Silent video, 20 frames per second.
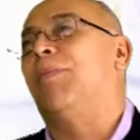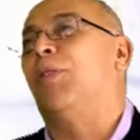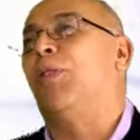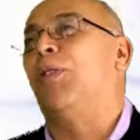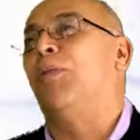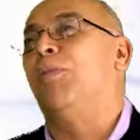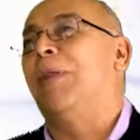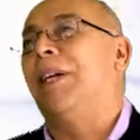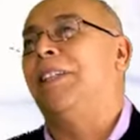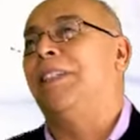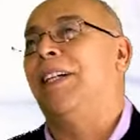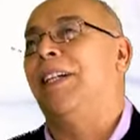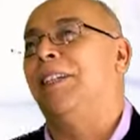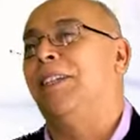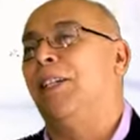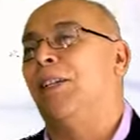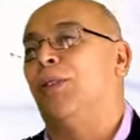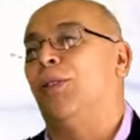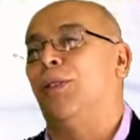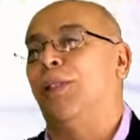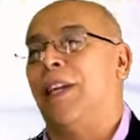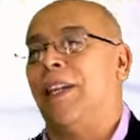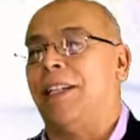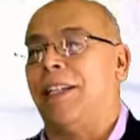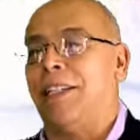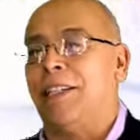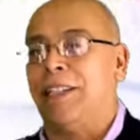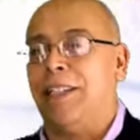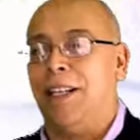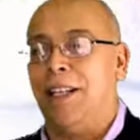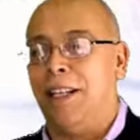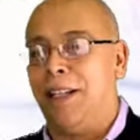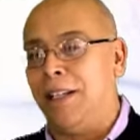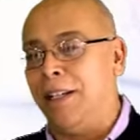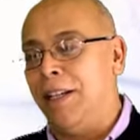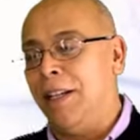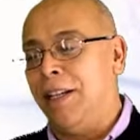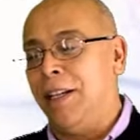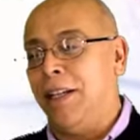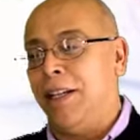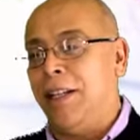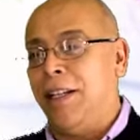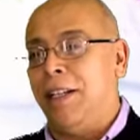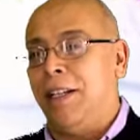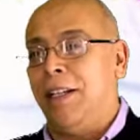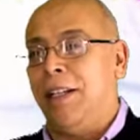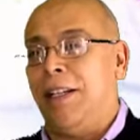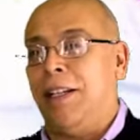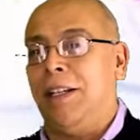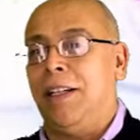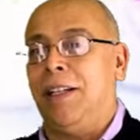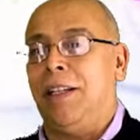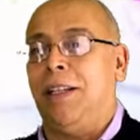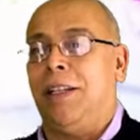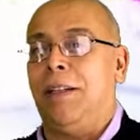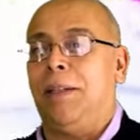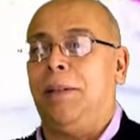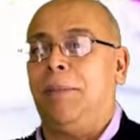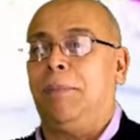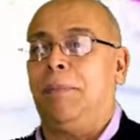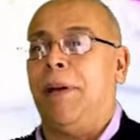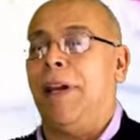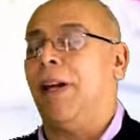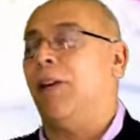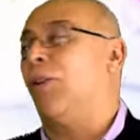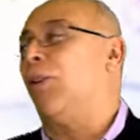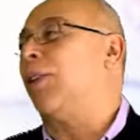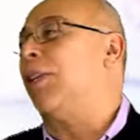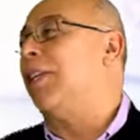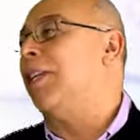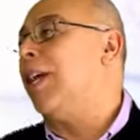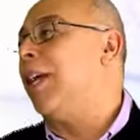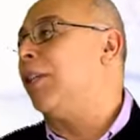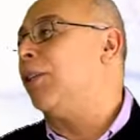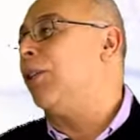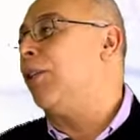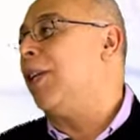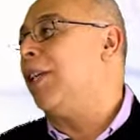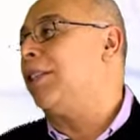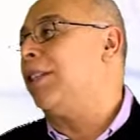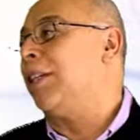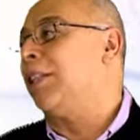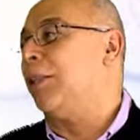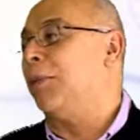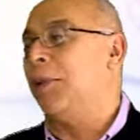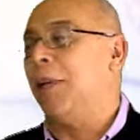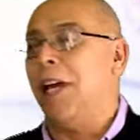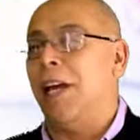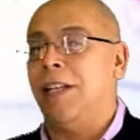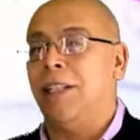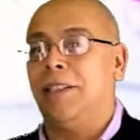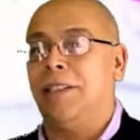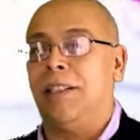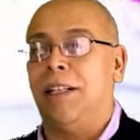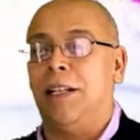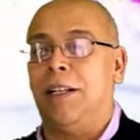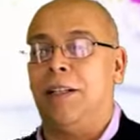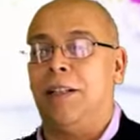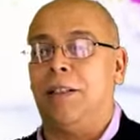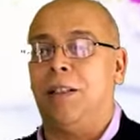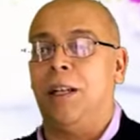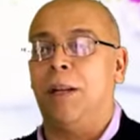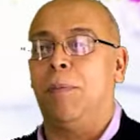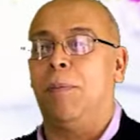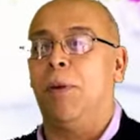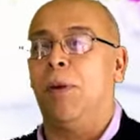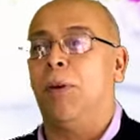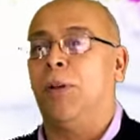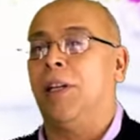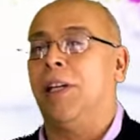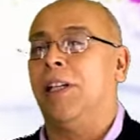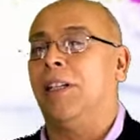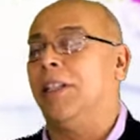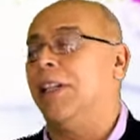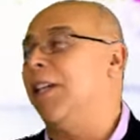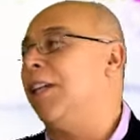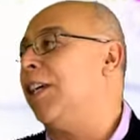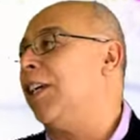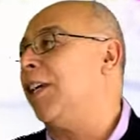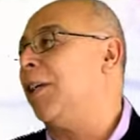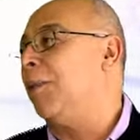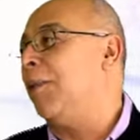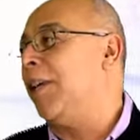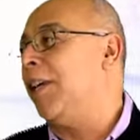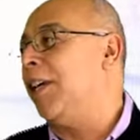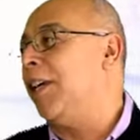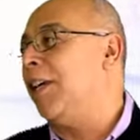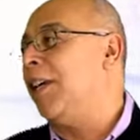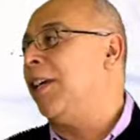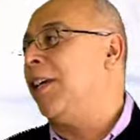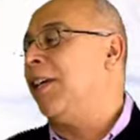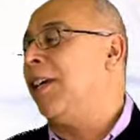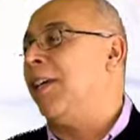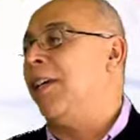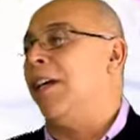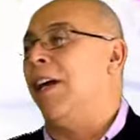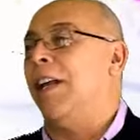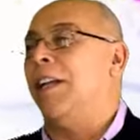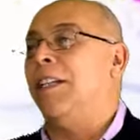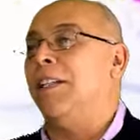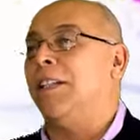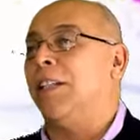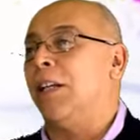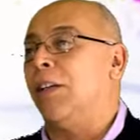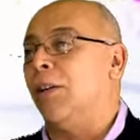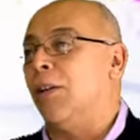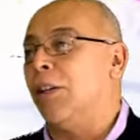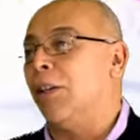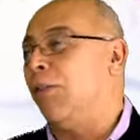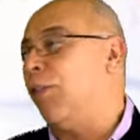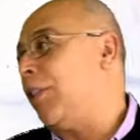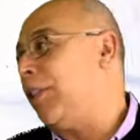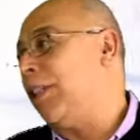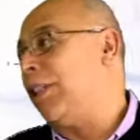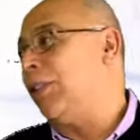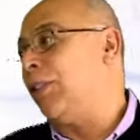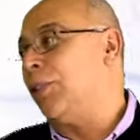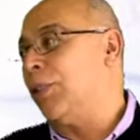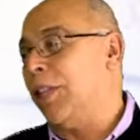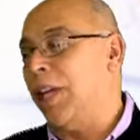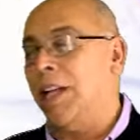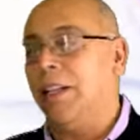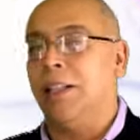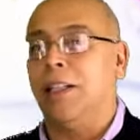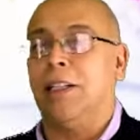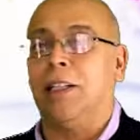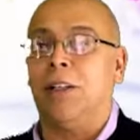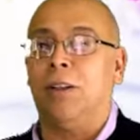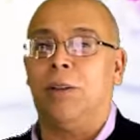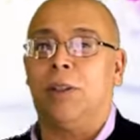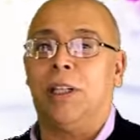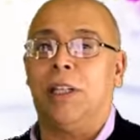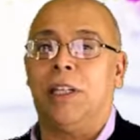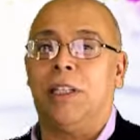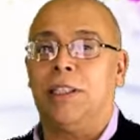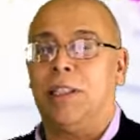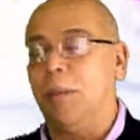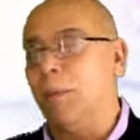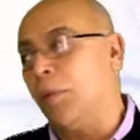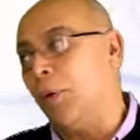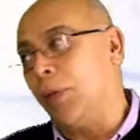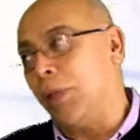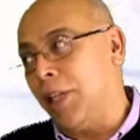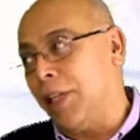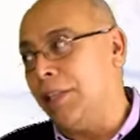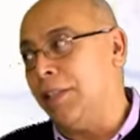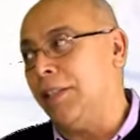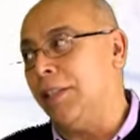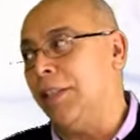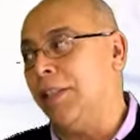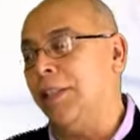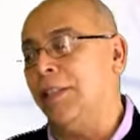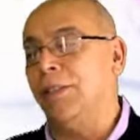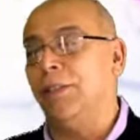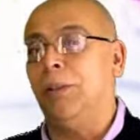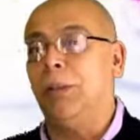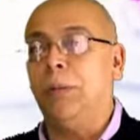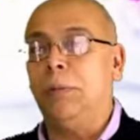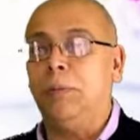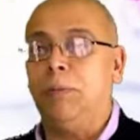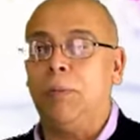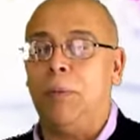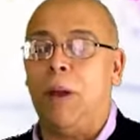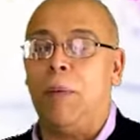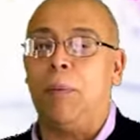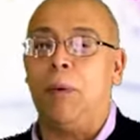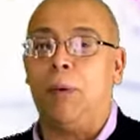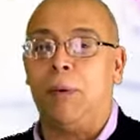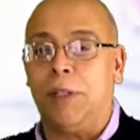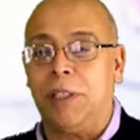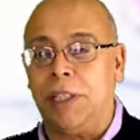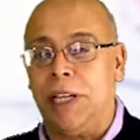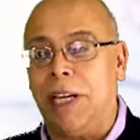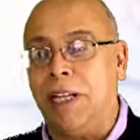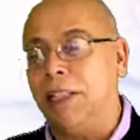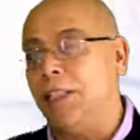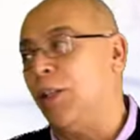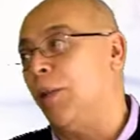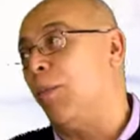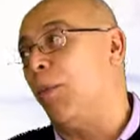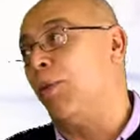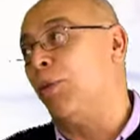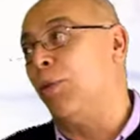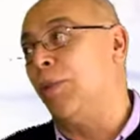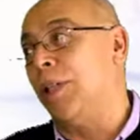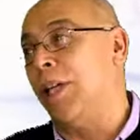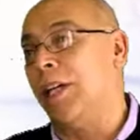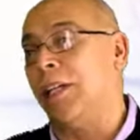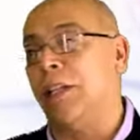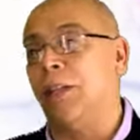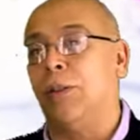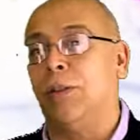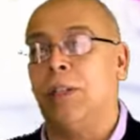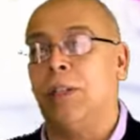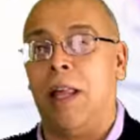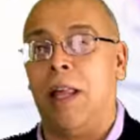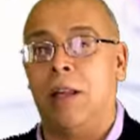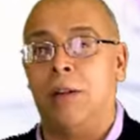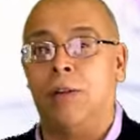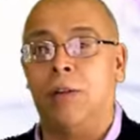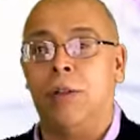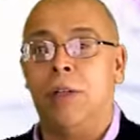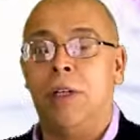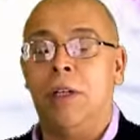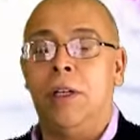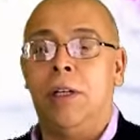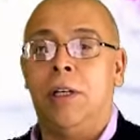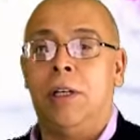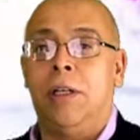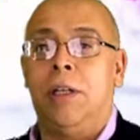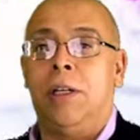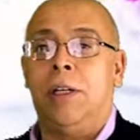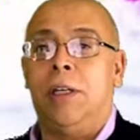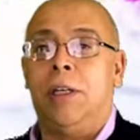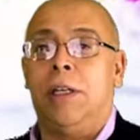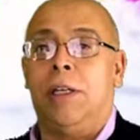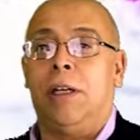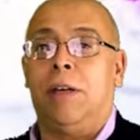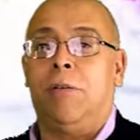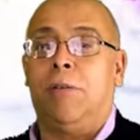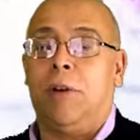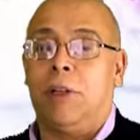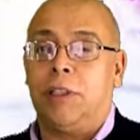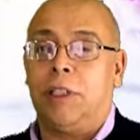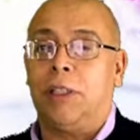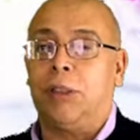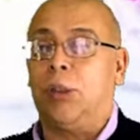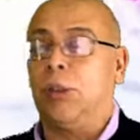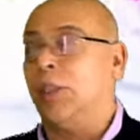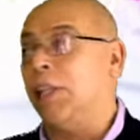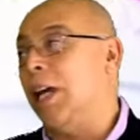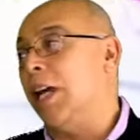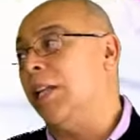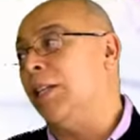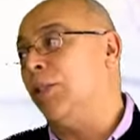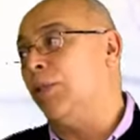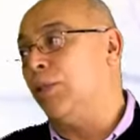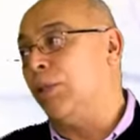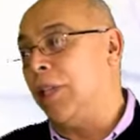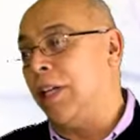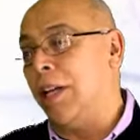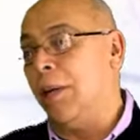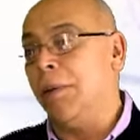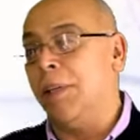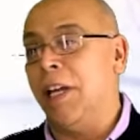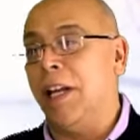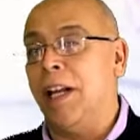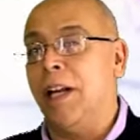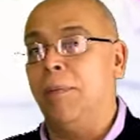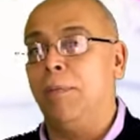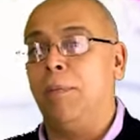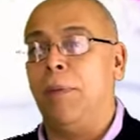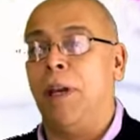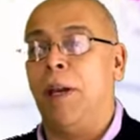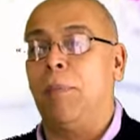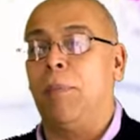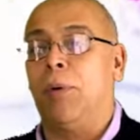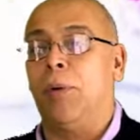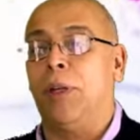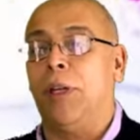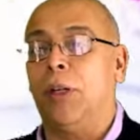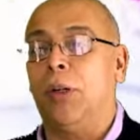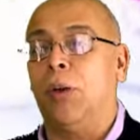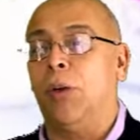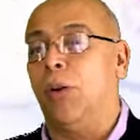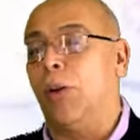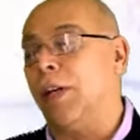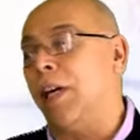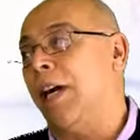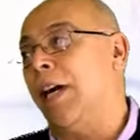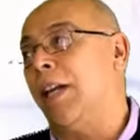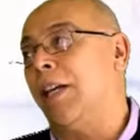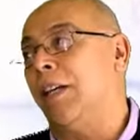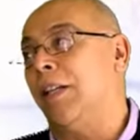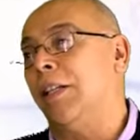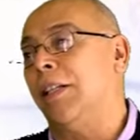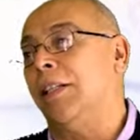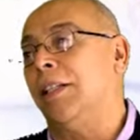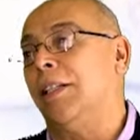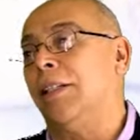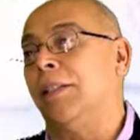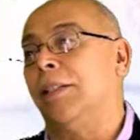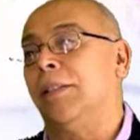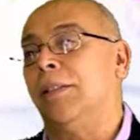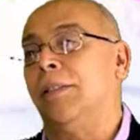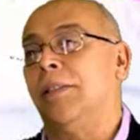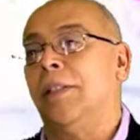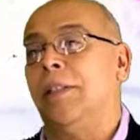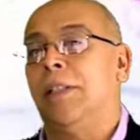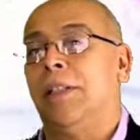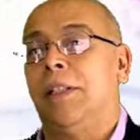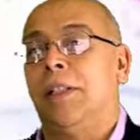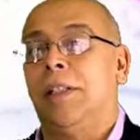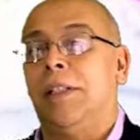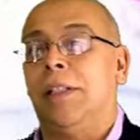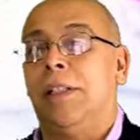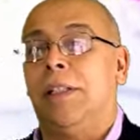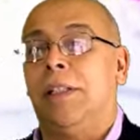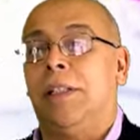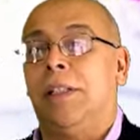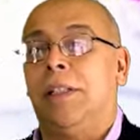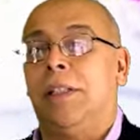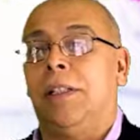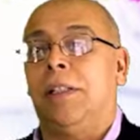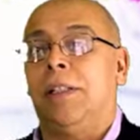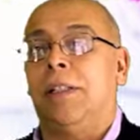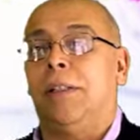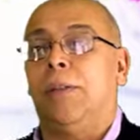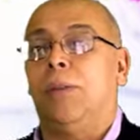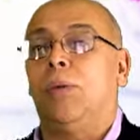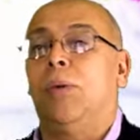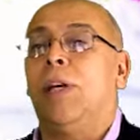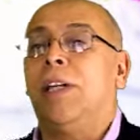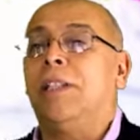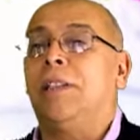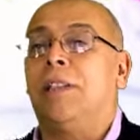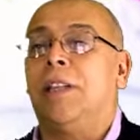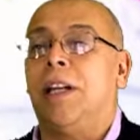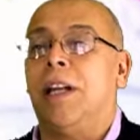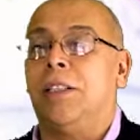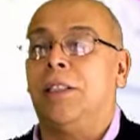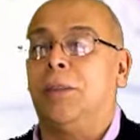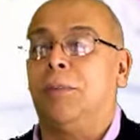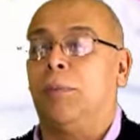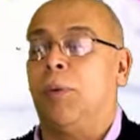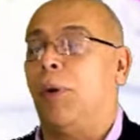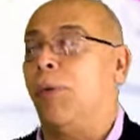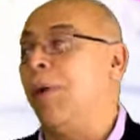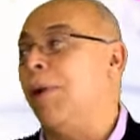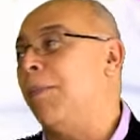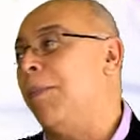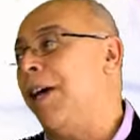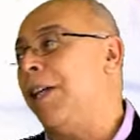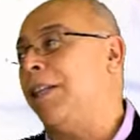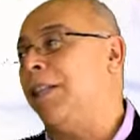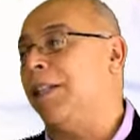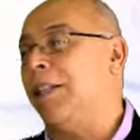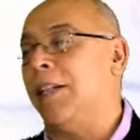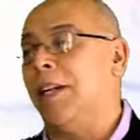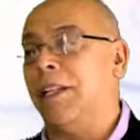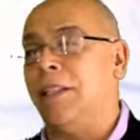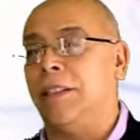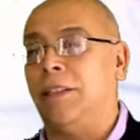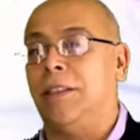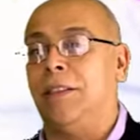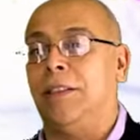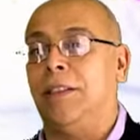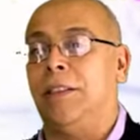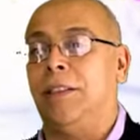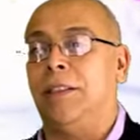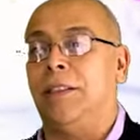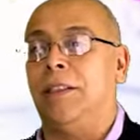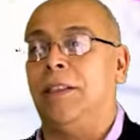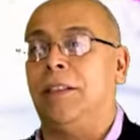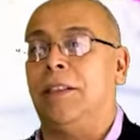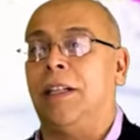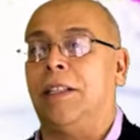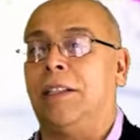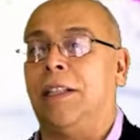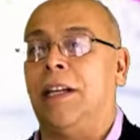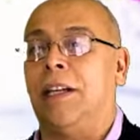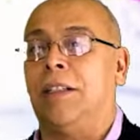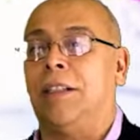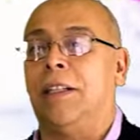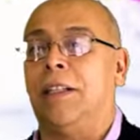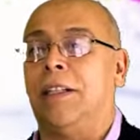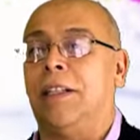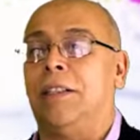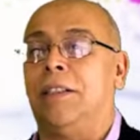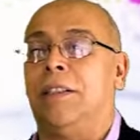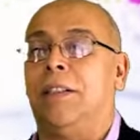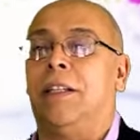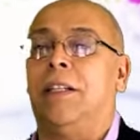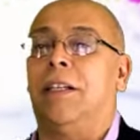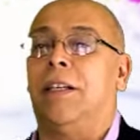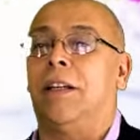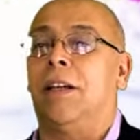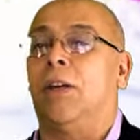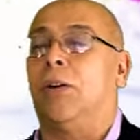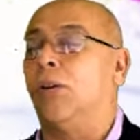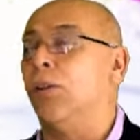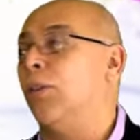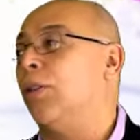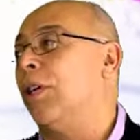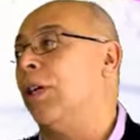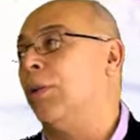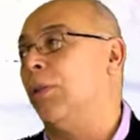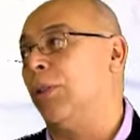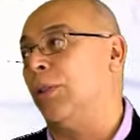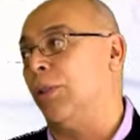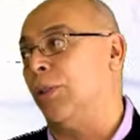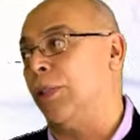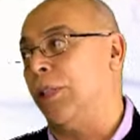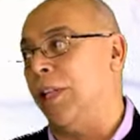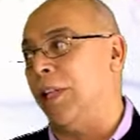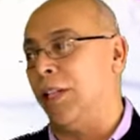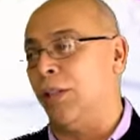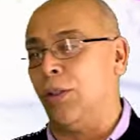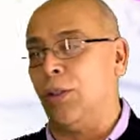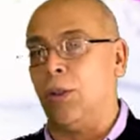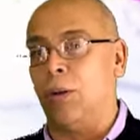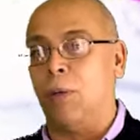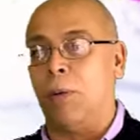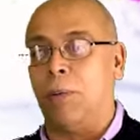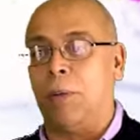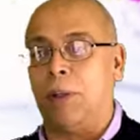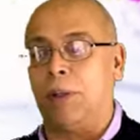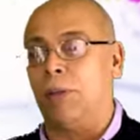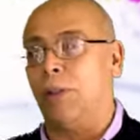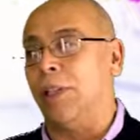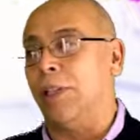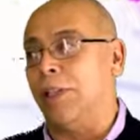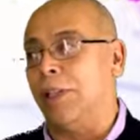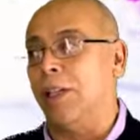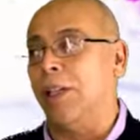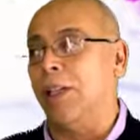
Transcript: con bastantes cosas que hacer eh, para coordinar todas las actividades del, del bloque TLGB al interior de Fuerza Social, que creo que es importante, ¿no? Aprovechar esta oportunidad que dado eh, Fuerza Social y Susana Villarán para poder colocar eh, nuestras problemáticas y, tratar de que se reconozcan nuestros derechos como personas